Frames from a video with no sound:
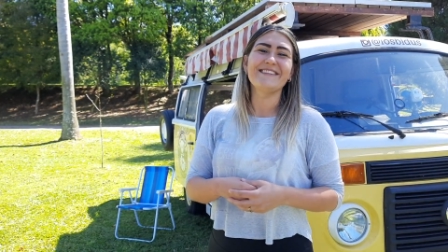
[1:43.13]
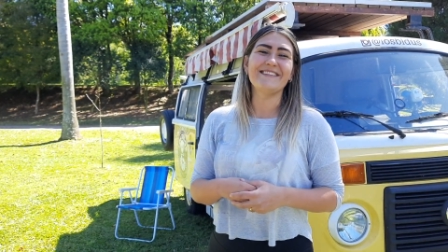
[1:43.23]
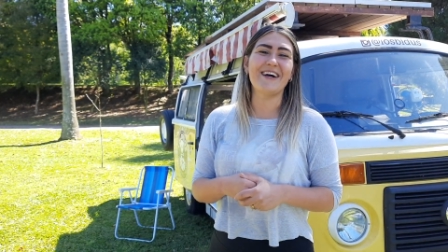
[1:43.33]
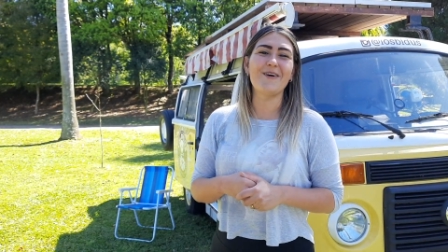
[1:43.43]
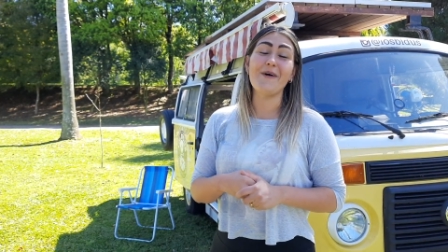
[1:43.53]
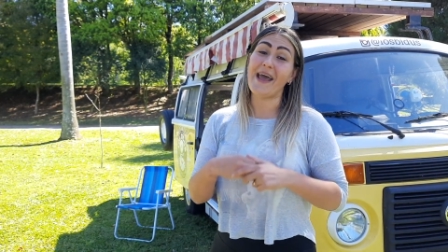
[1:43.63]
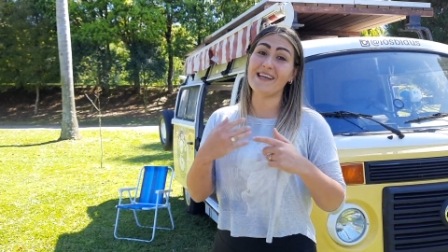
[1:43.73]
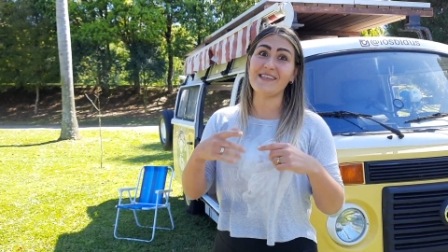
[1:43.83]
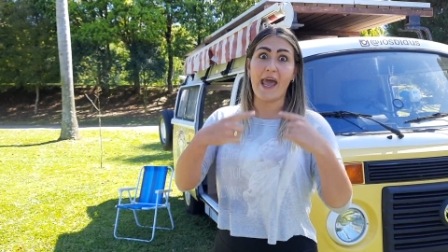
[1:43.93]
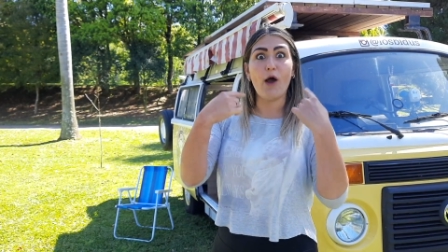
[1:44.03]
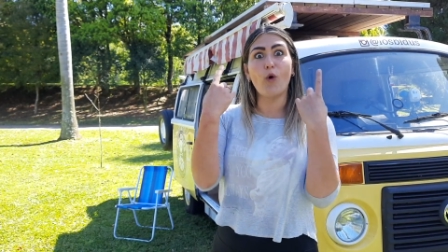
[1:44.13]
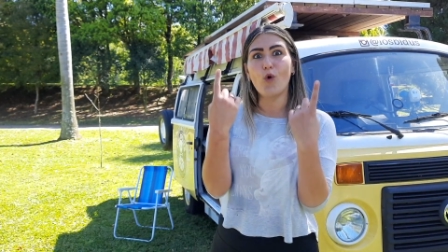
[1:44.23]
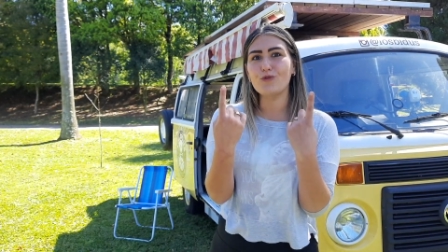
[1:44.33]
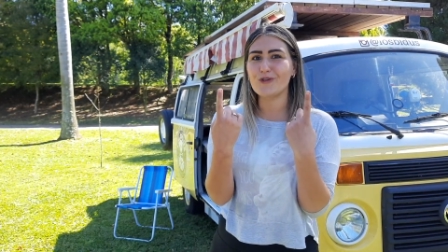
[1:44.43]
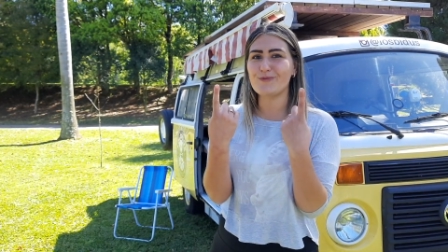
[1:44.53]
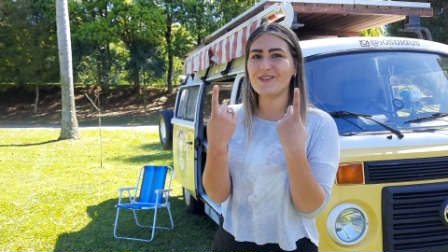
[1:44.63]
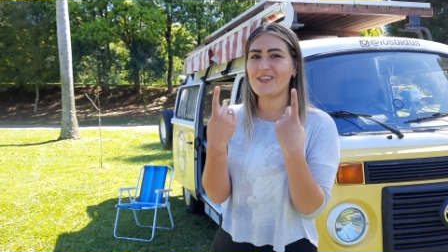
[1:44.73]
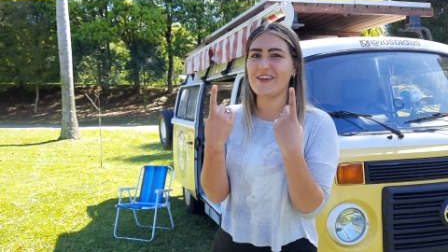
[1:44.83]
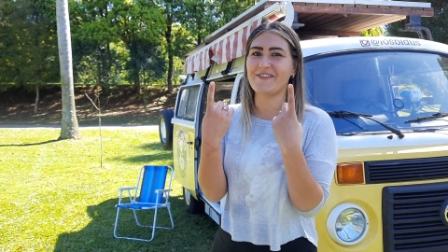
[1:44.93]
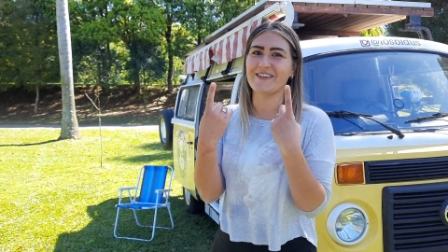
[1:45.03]
Então, esse é um dos
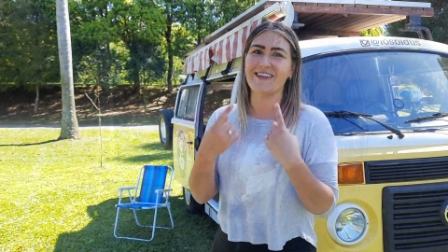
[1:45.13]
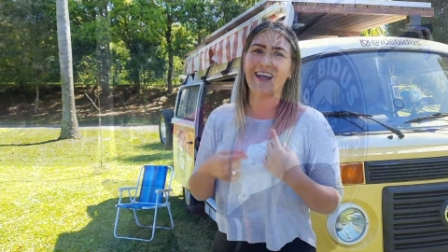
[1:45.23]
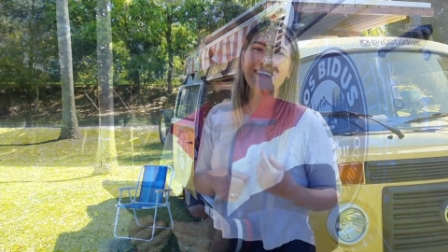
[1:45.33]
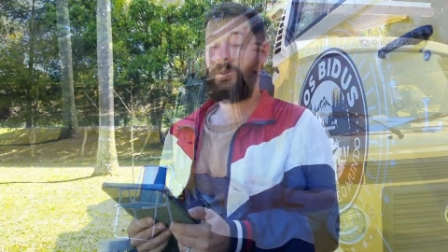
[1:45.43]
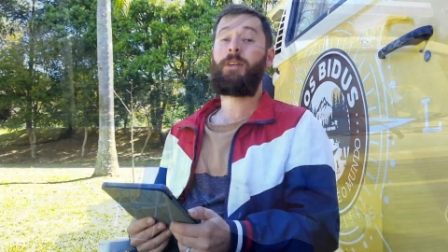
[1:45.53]
motivos, né?